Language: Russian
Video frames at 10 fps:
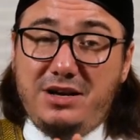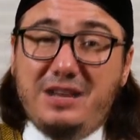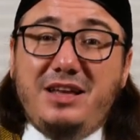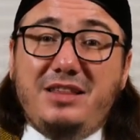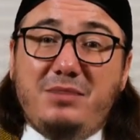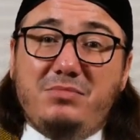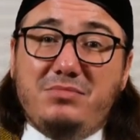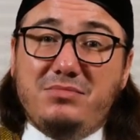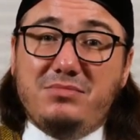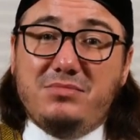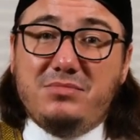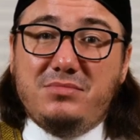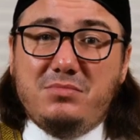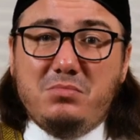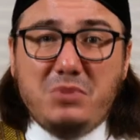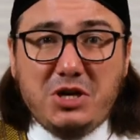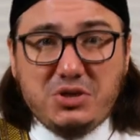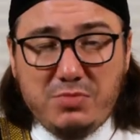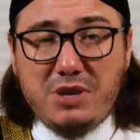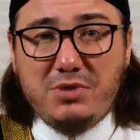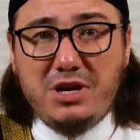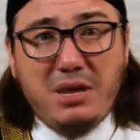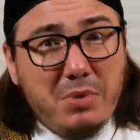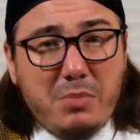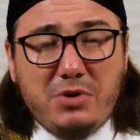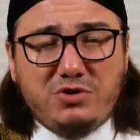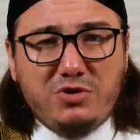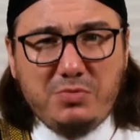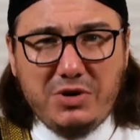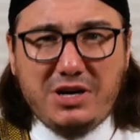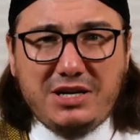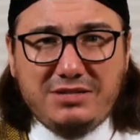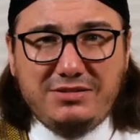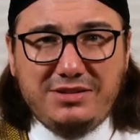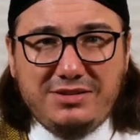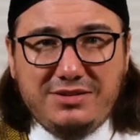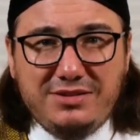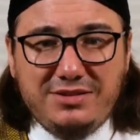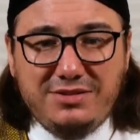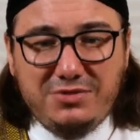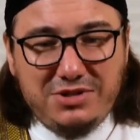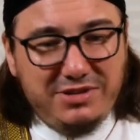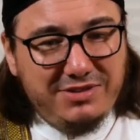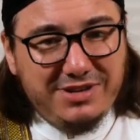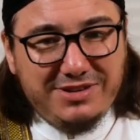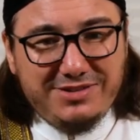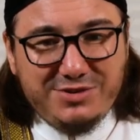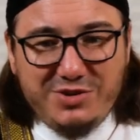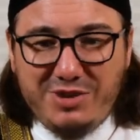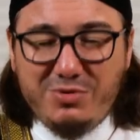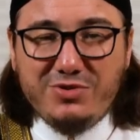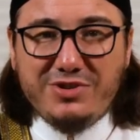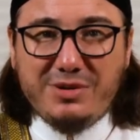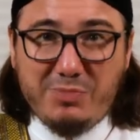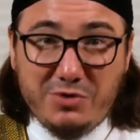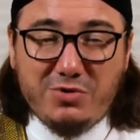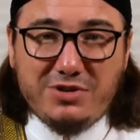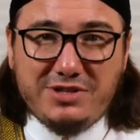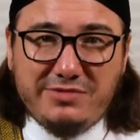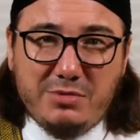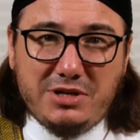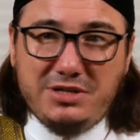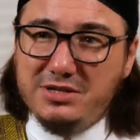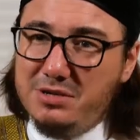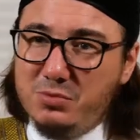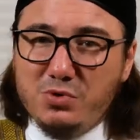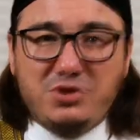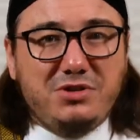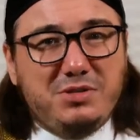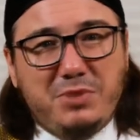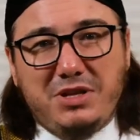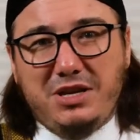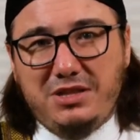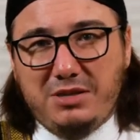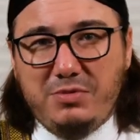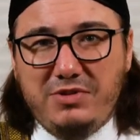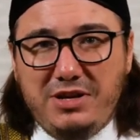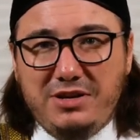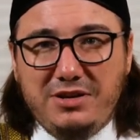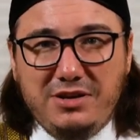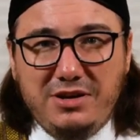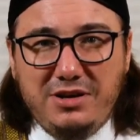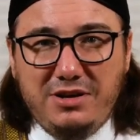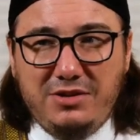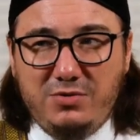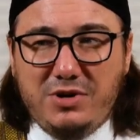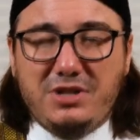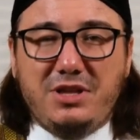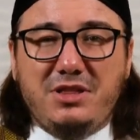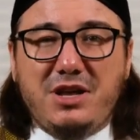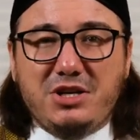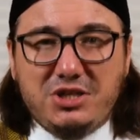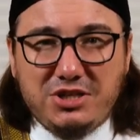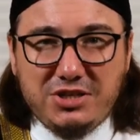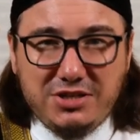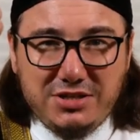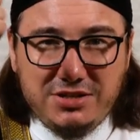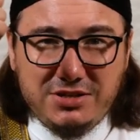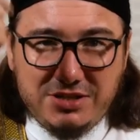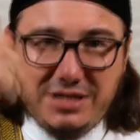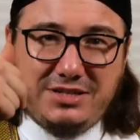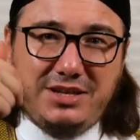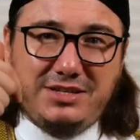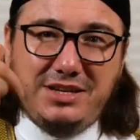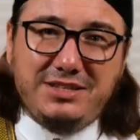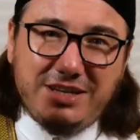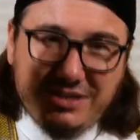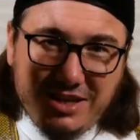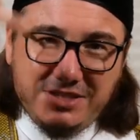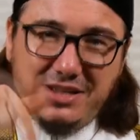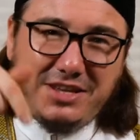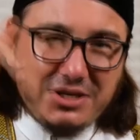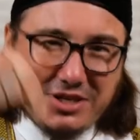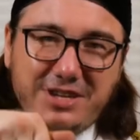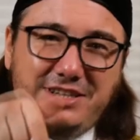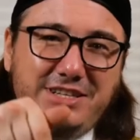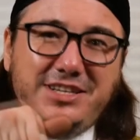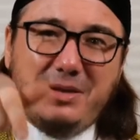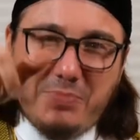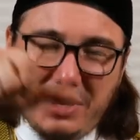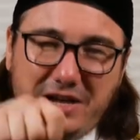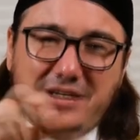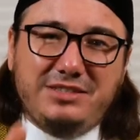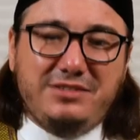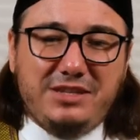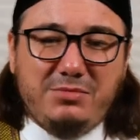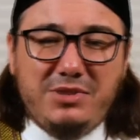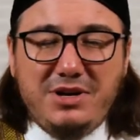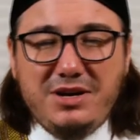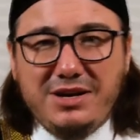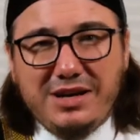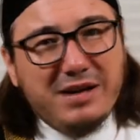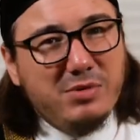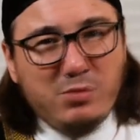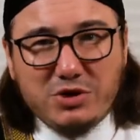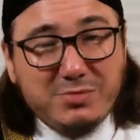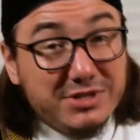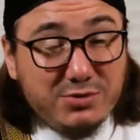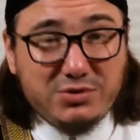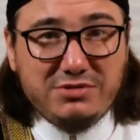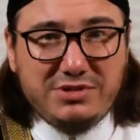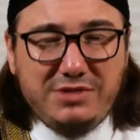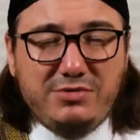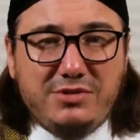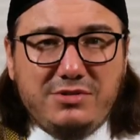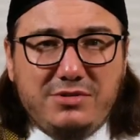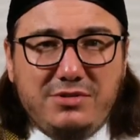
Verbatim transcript: Когда нам наша мама или папа что-то приказывает, то человек, ребенок, покорный своим родителям, тут же исполняет их повеление. Но когда наш Создатель и Создатель наших родителей приказывает нам, как мы можем ослушаться Его?